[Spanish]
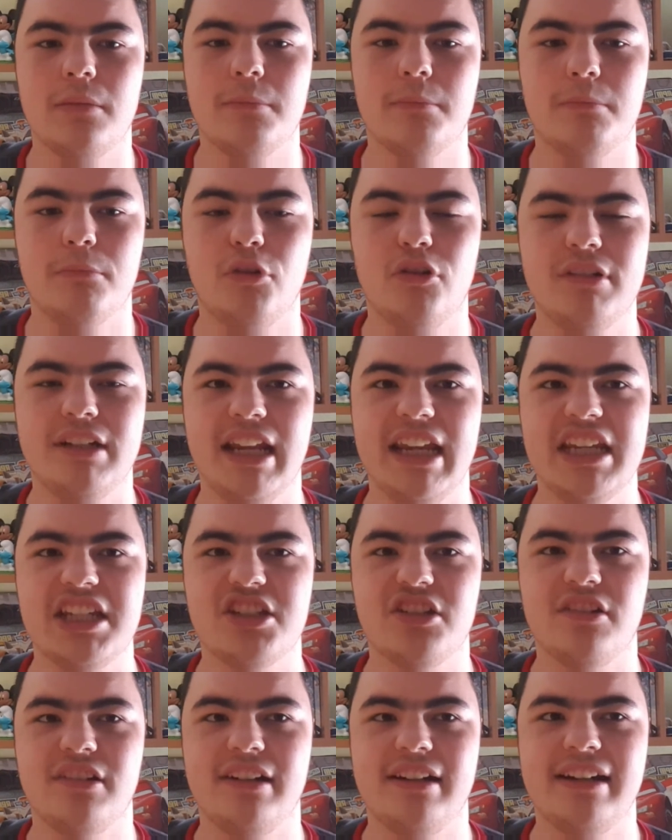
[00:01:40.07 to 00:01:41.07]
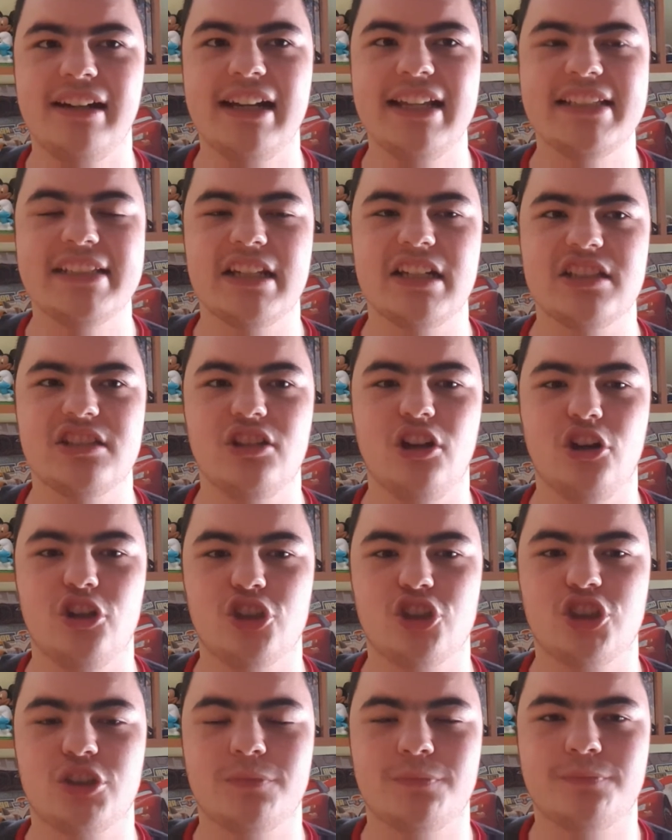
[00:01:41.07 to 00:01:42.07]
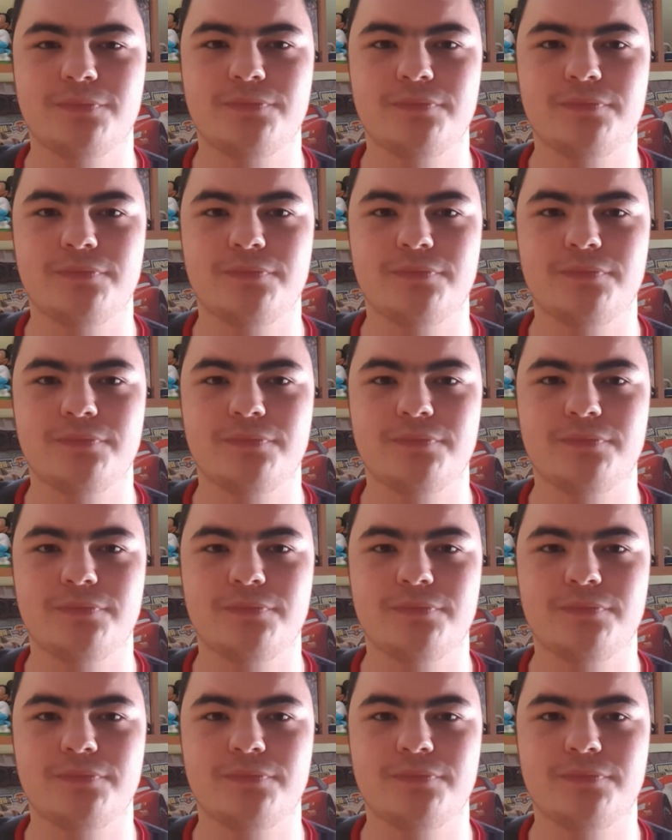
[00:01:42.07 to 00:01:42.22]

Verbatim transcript: Mon Nation Racers 2.